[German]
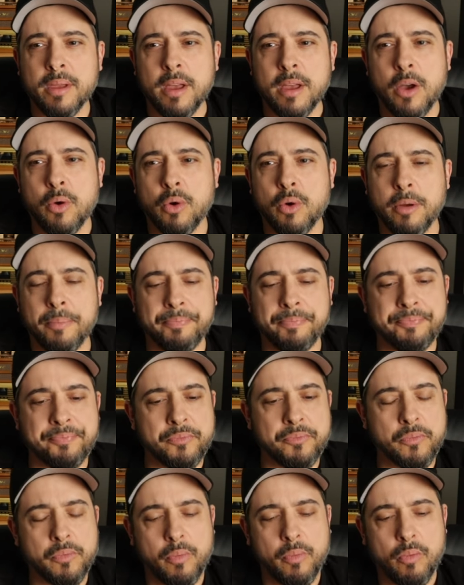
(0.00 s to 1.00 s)
Auch
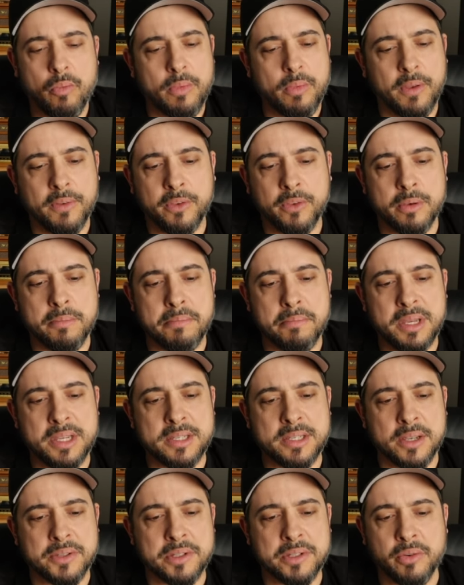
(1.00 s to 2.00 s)
so ein
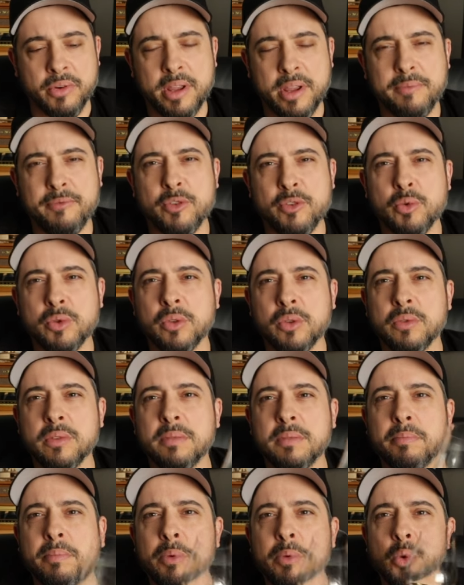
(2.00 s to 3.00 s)
Mix aus Grapefruit
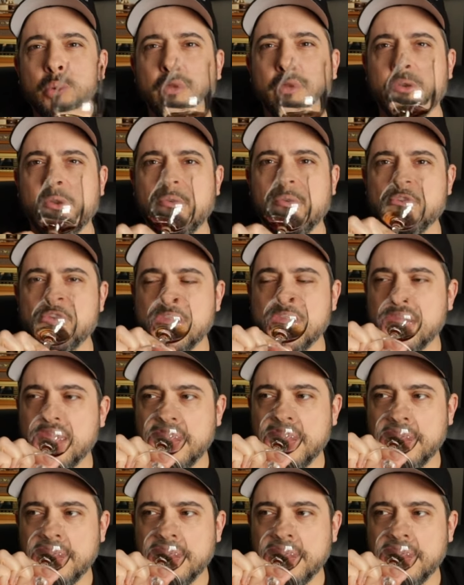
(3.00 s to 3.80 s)
und Blutorange.